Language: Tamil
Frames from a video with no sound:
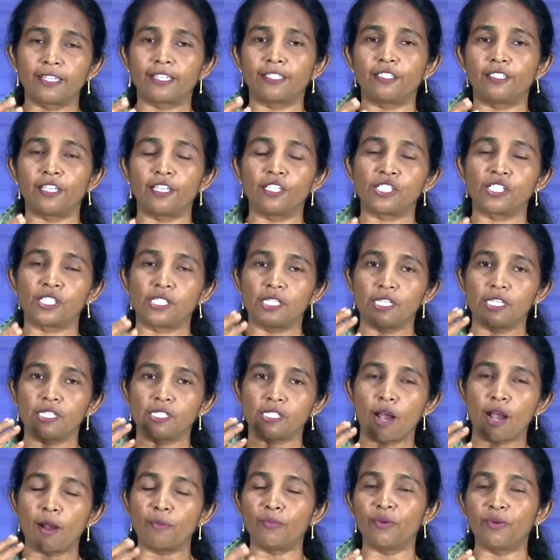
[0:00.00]
தீர்க்கதரிசி
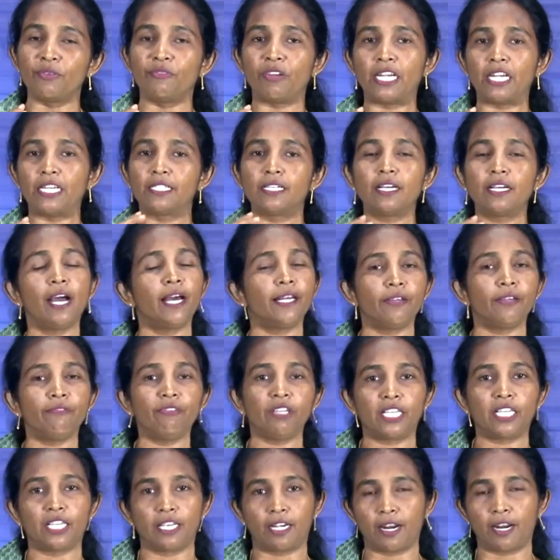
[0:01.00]
சாமுவேலுக்கு
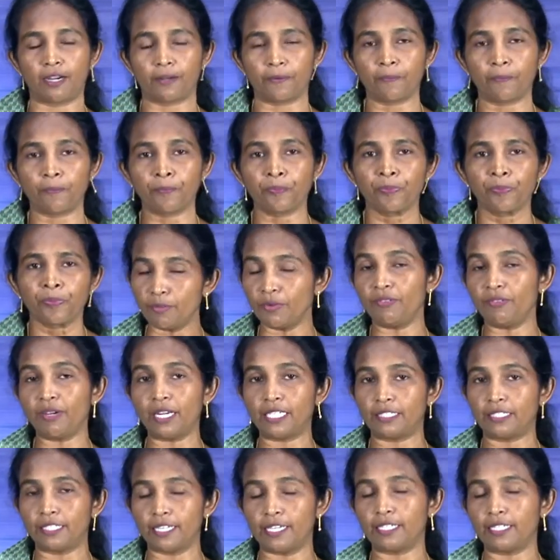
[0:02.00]
அறிவிக்கிறார்
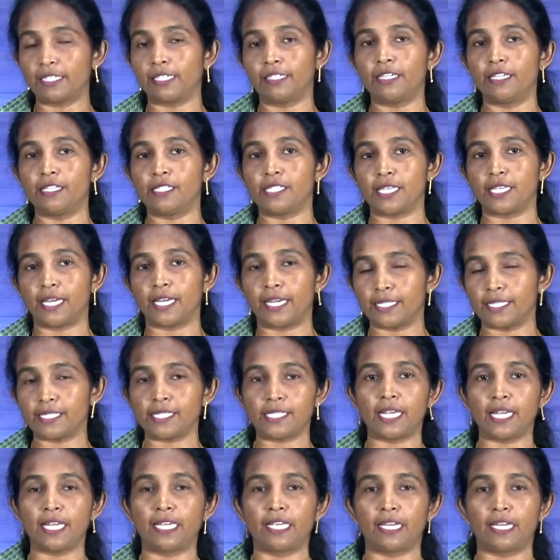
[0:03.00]
சாமுவேல் தீர்க்கதரிசி
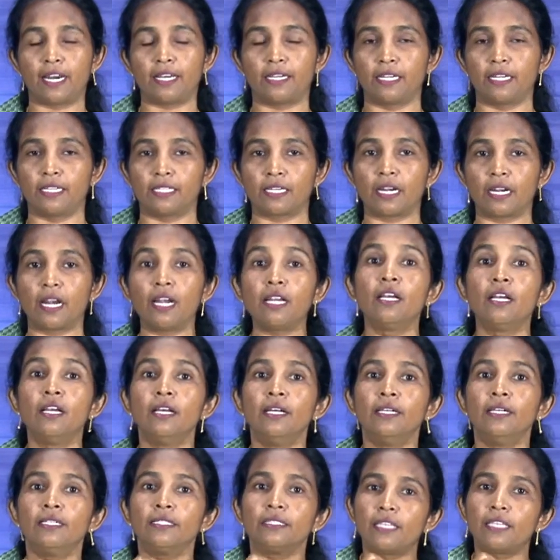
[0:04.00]
என்ன செய்கிறார் என்றால்
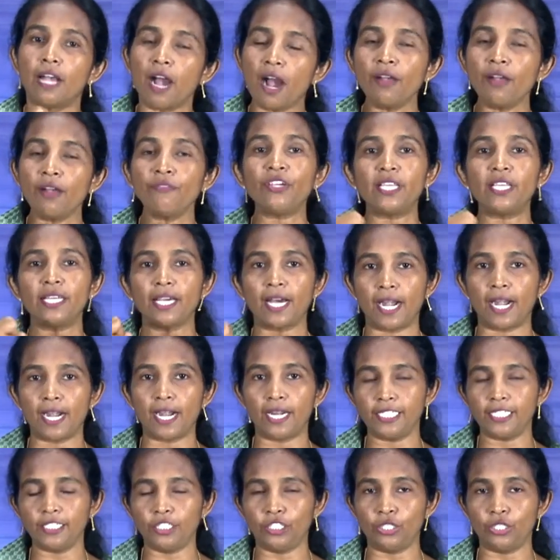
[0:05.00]
தாவீதை
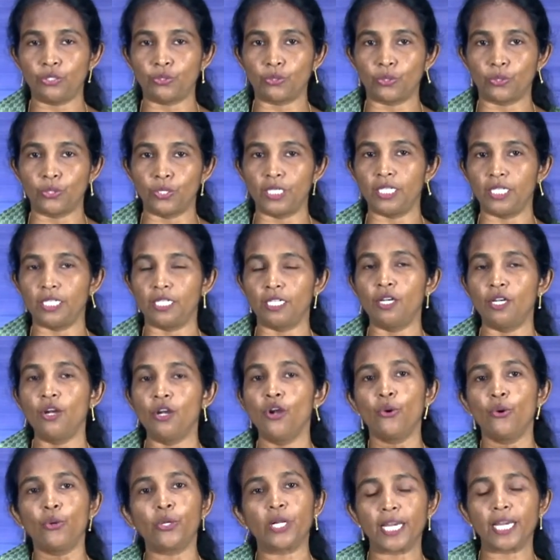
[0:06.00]
அழைத்து கொண்டு
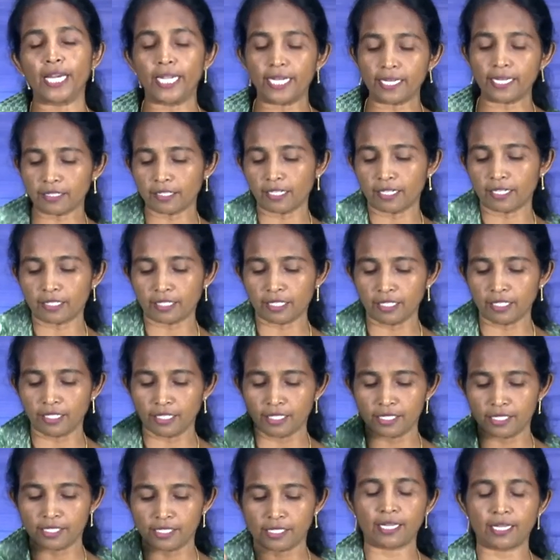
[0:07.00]
ஒரு இடத்திற்கு
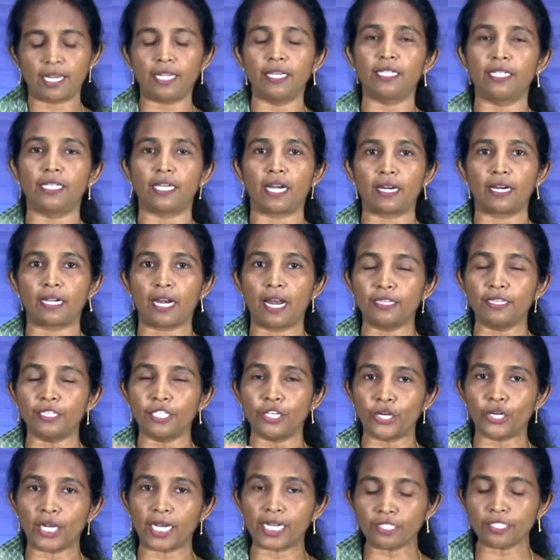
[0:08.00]
செல்லுகிறார்
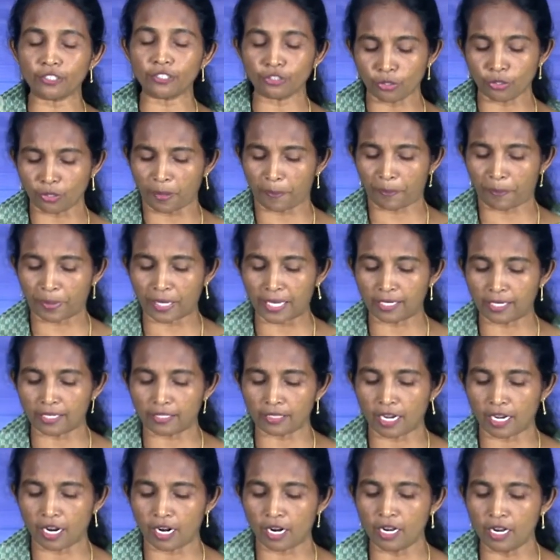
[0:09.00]
அந்த இடத்தோட
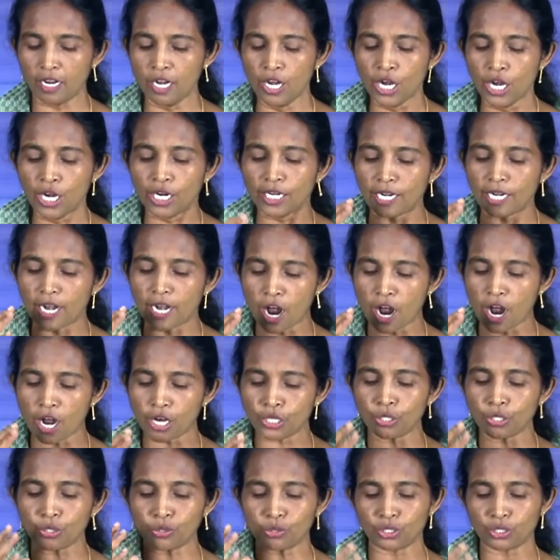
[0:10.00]
பேரு தான்
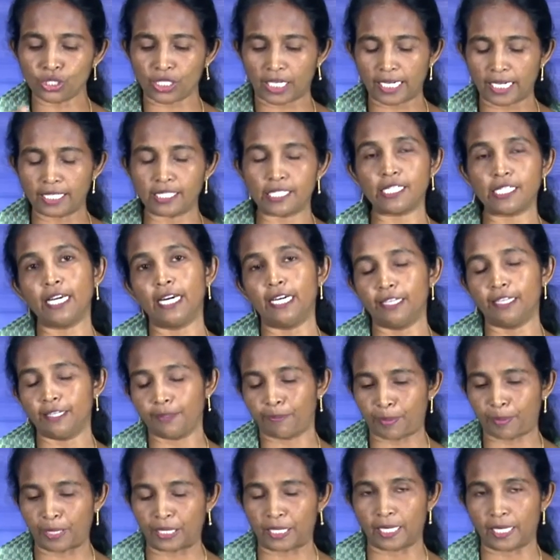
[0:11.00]
நாயோத் என்று
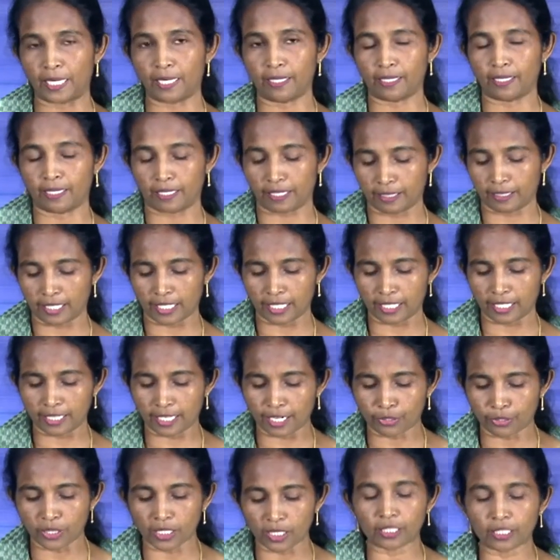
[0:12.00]
எழுதப்பட்டிருக்கிறது
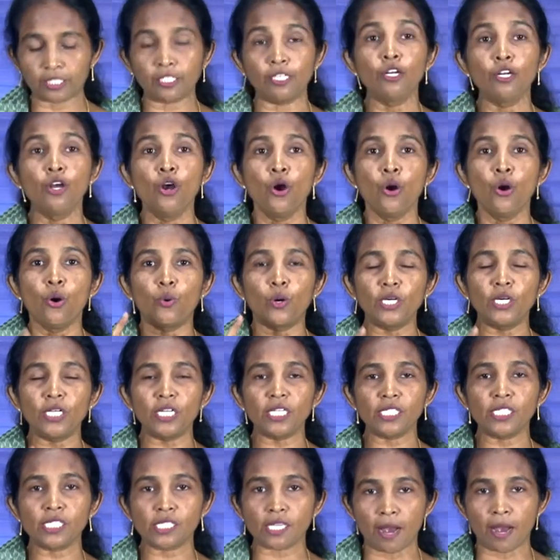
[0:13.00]
இதை குறித்து
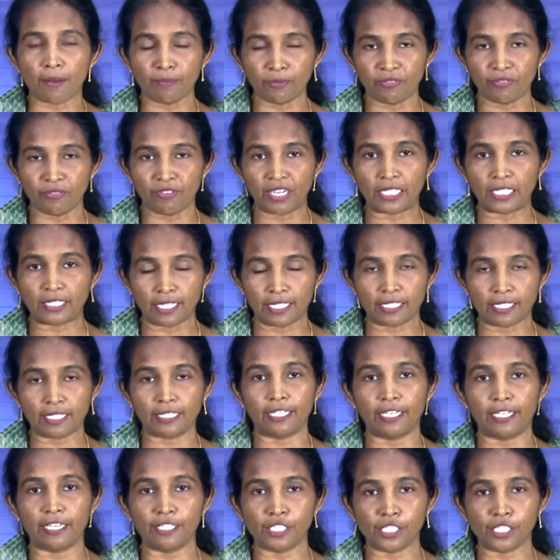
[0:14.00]
ஒன்று சாமுவேல்
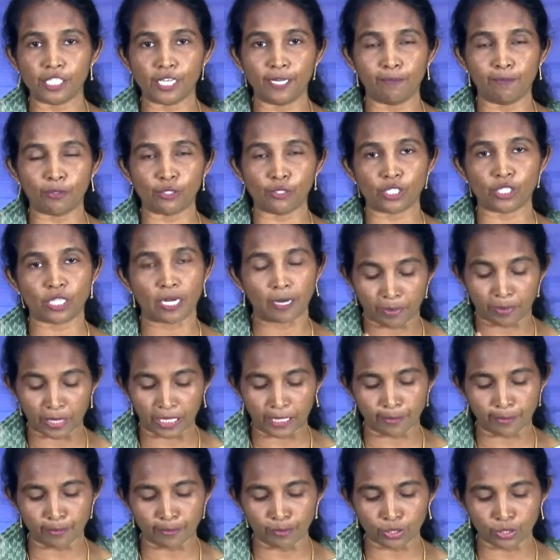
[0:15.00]
தீர்க்கதரிசியின்
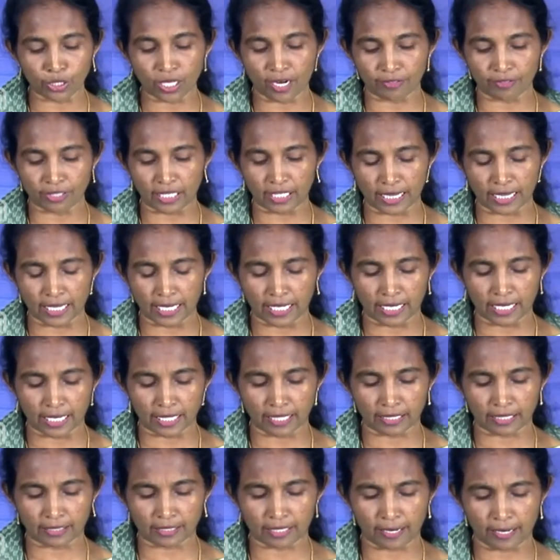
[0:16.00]
புஸ்தகம் பத்தொன்பதாவது
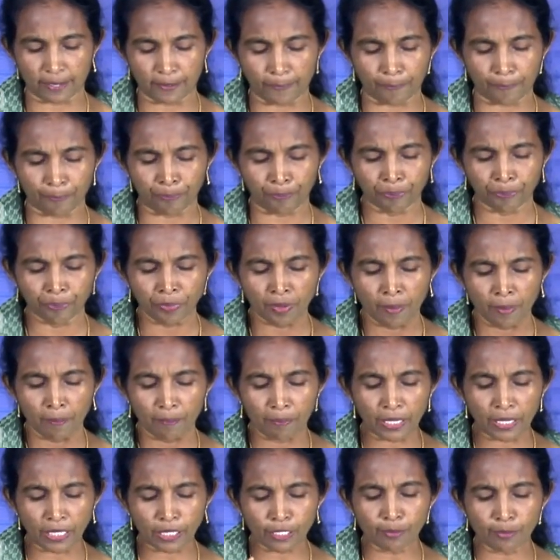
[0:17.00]
அதிகாரத்தில்
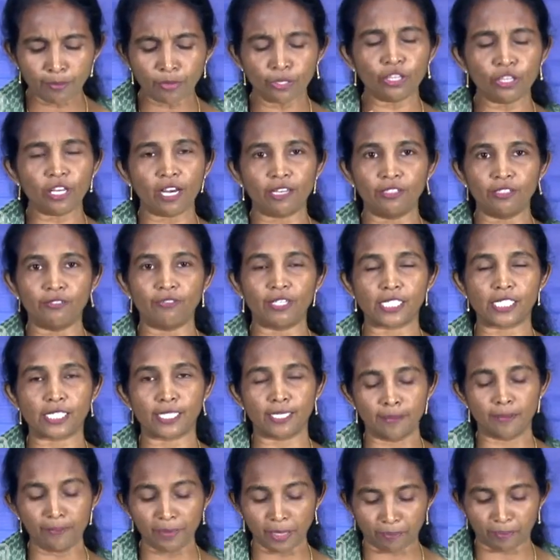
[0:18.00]
பத்தொன்பதாவது
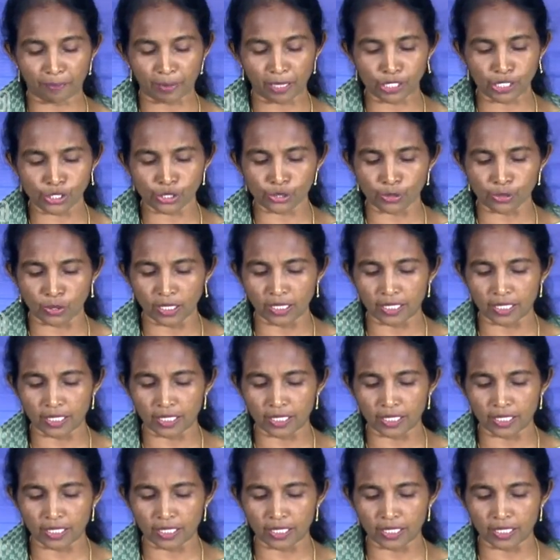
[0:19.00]
வசனம் இப்படி